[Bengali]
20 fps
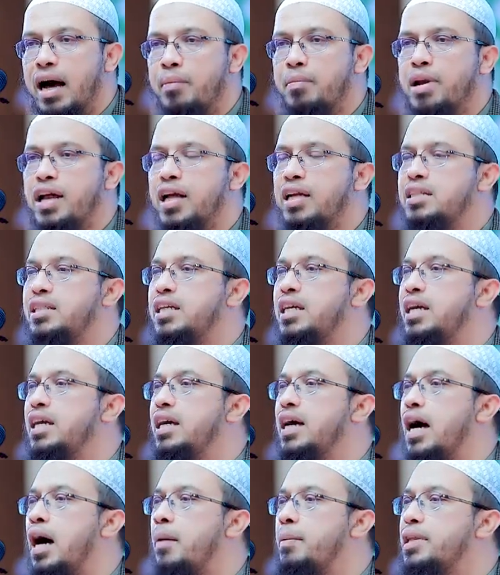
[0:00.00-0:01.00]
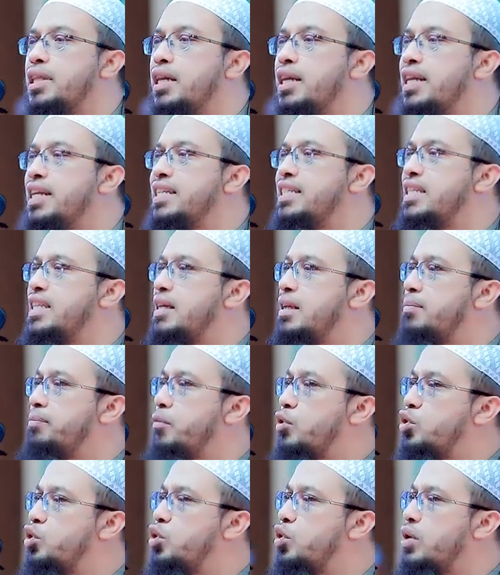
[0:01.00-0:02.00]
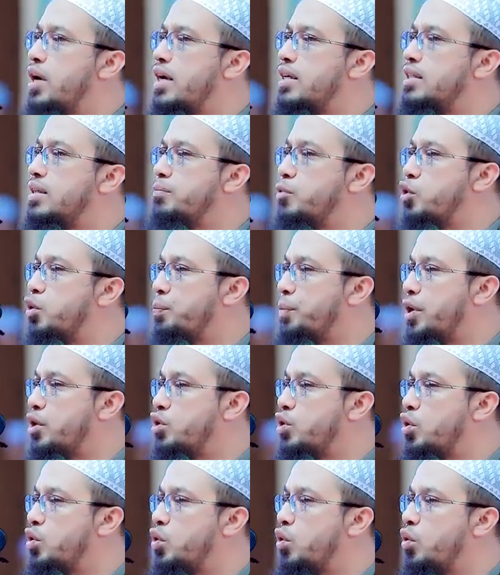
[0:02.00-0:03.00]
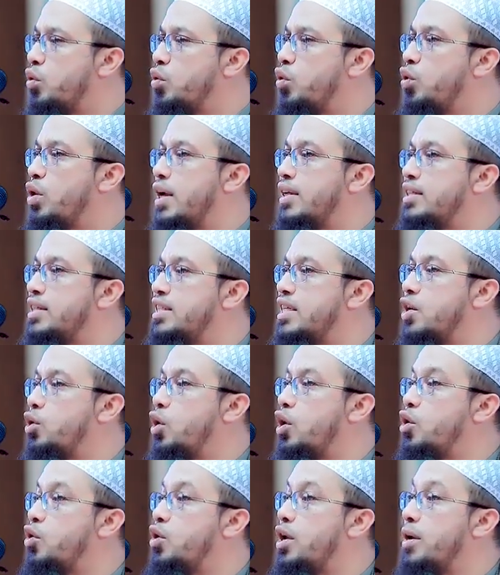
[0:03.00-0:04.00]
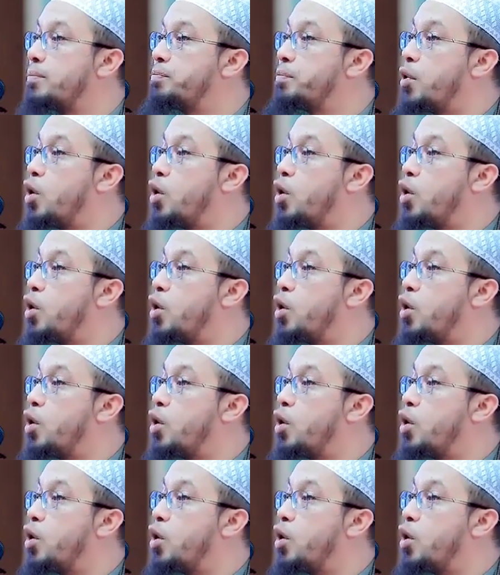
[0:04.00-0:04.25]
আমরা আছি আমাদের নিজেদের মধ্যকার যে মতো পার্থক্যগুলো আছে সেগুলোকে অনেক